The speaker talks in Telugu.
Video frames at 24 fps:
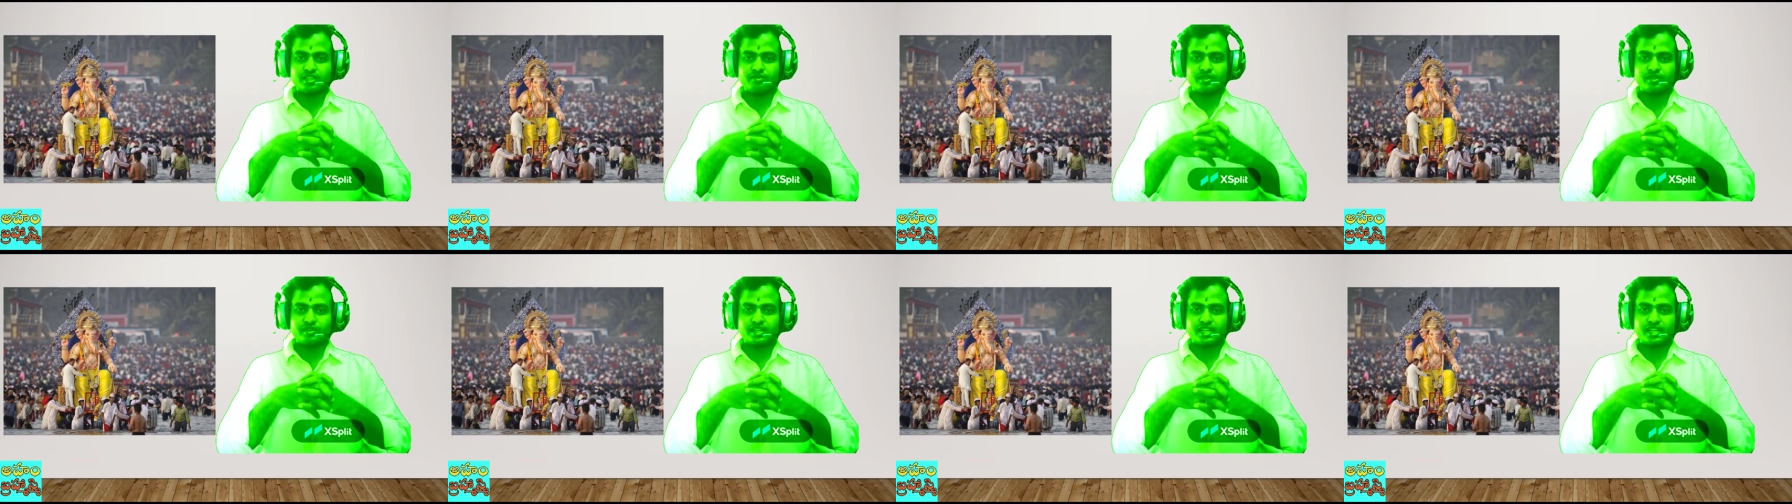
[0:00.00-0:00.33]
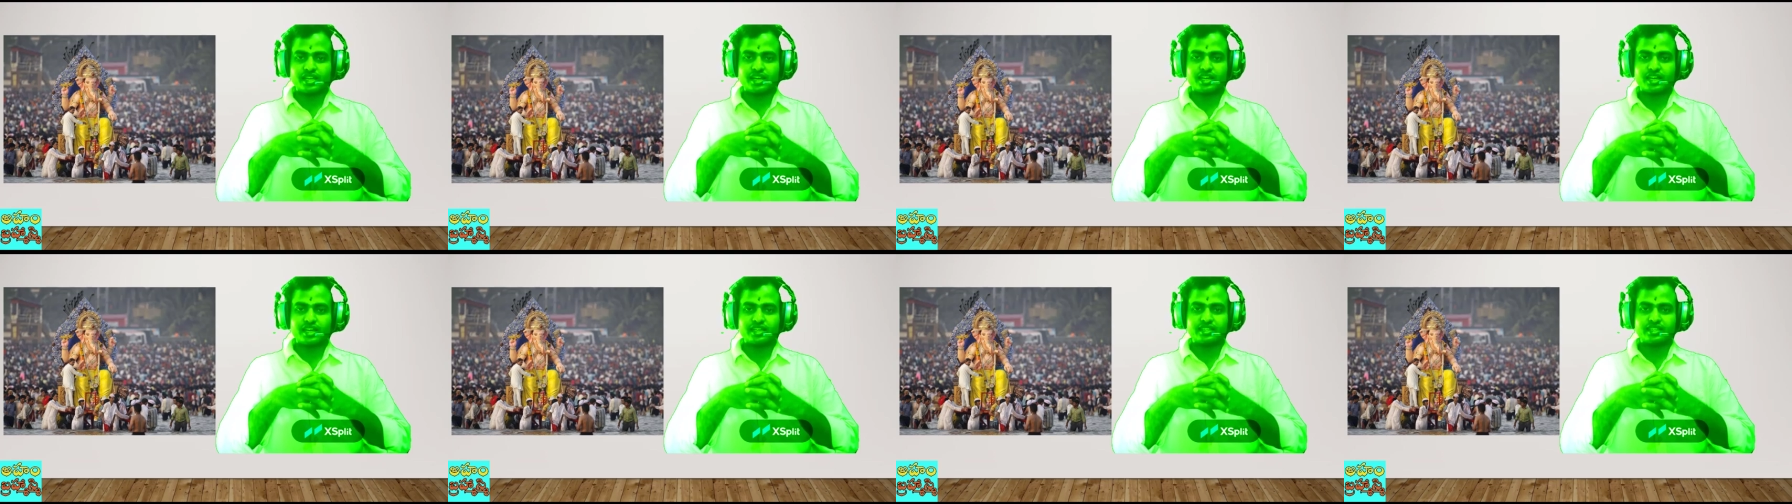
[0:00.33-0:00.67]

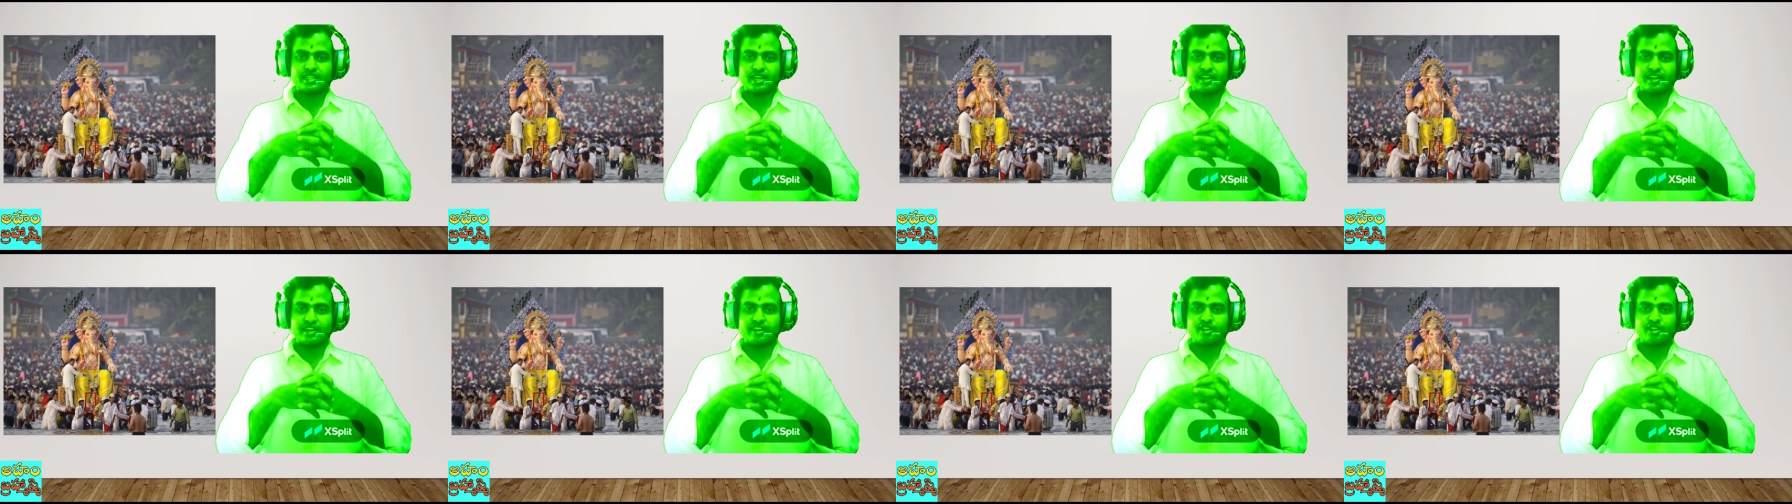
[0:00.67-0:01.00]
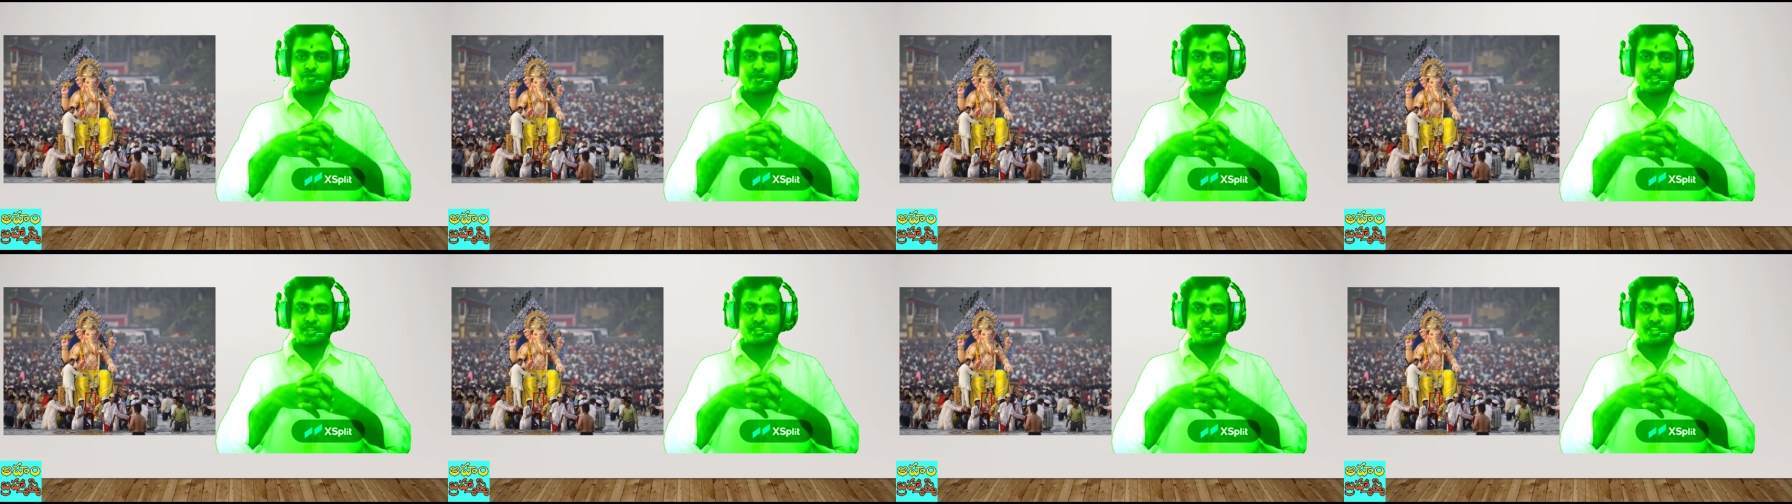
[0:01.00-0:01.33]
విగ్రహాలకు దండాలు
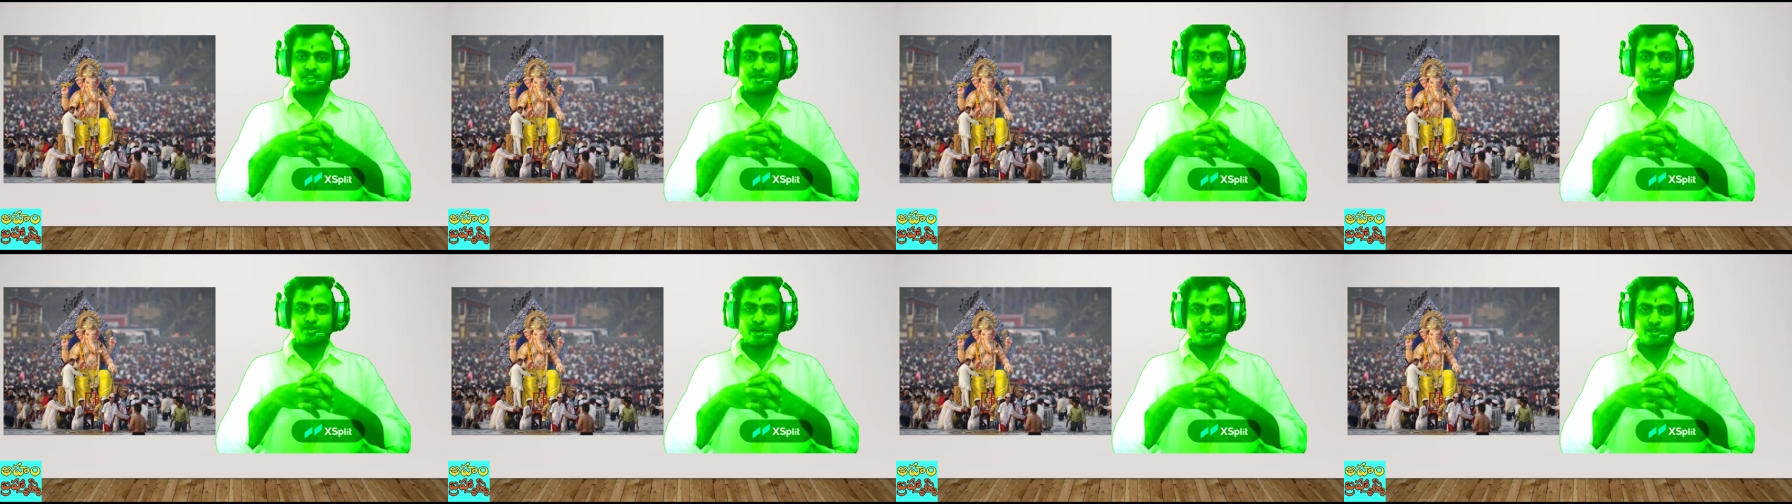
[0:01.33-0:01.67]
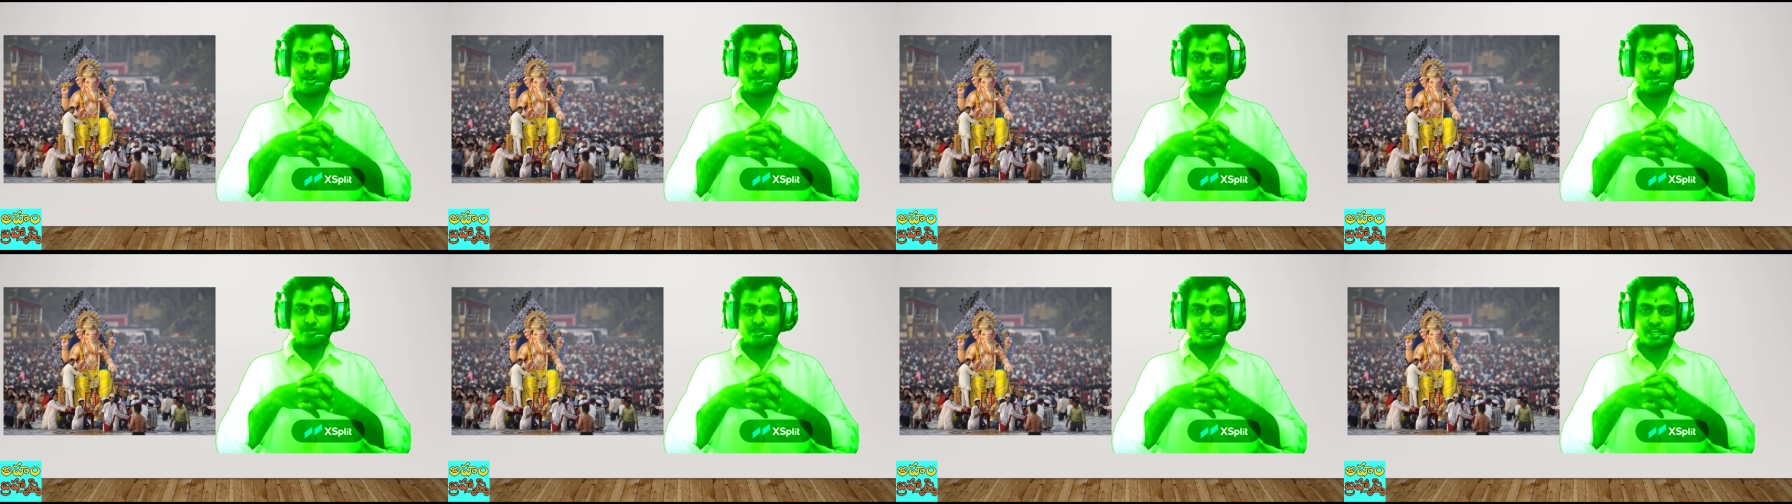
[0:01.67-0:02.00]
పెడతారు
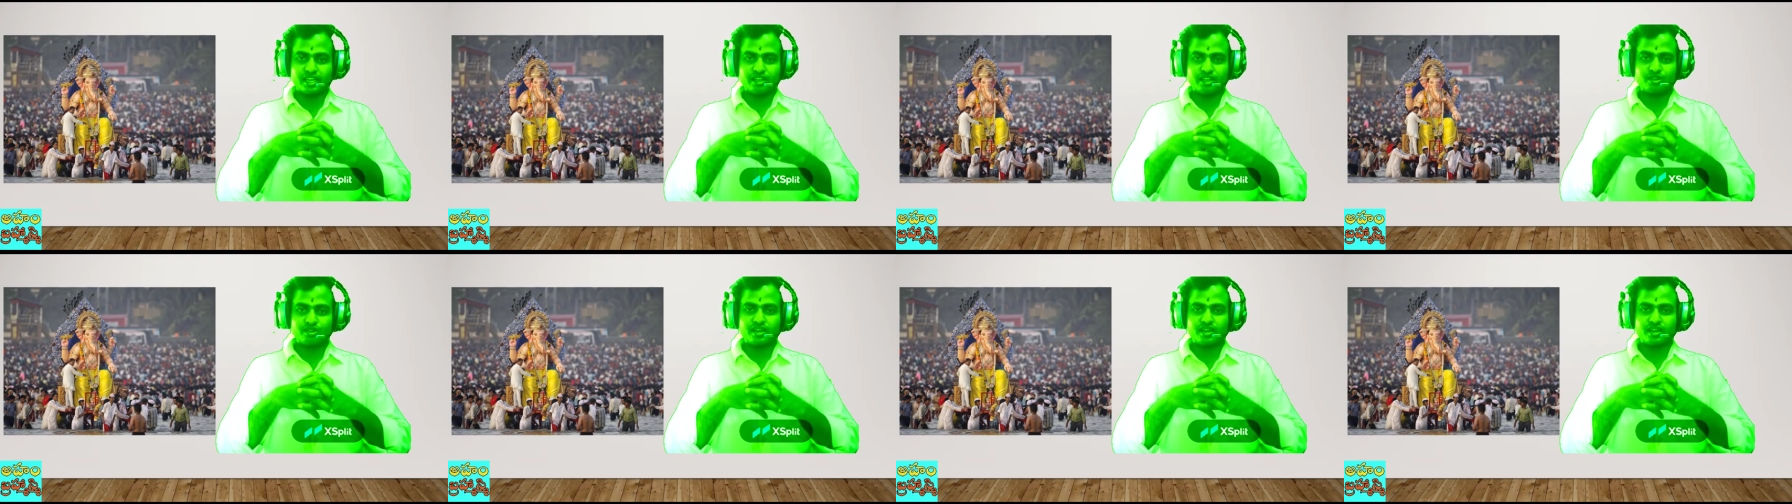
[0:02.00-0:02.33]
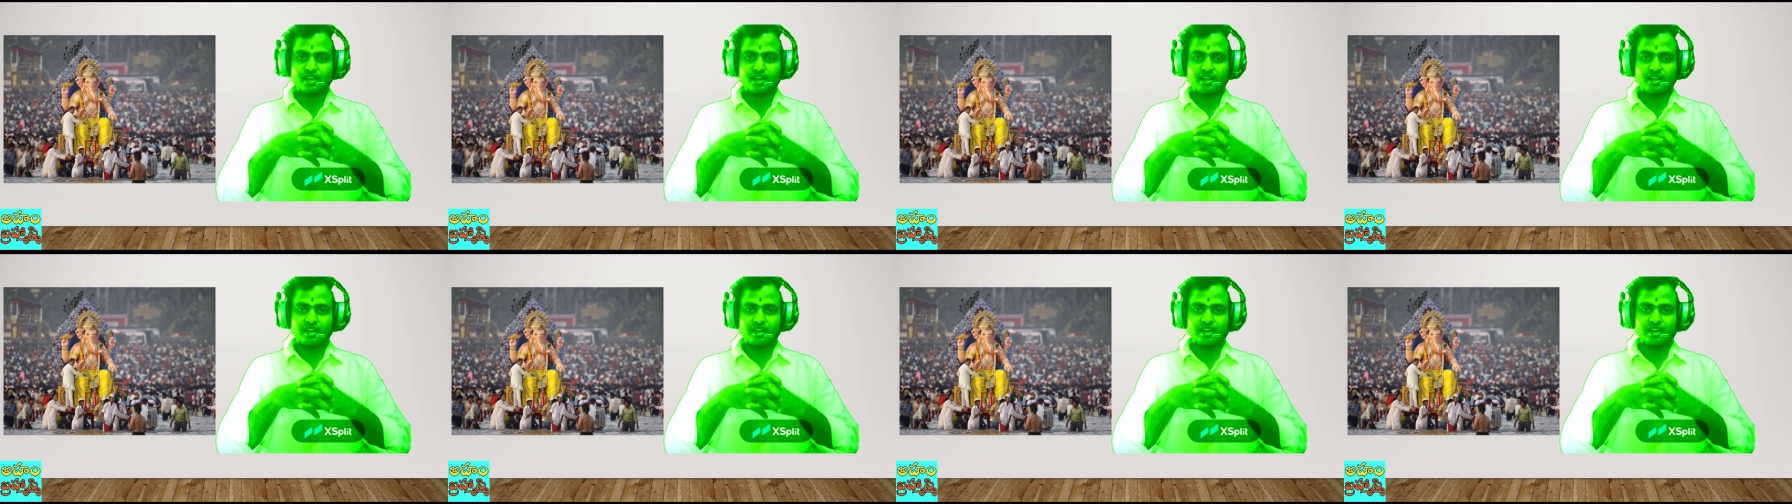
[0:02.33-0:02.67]
అంటూ నేరుగా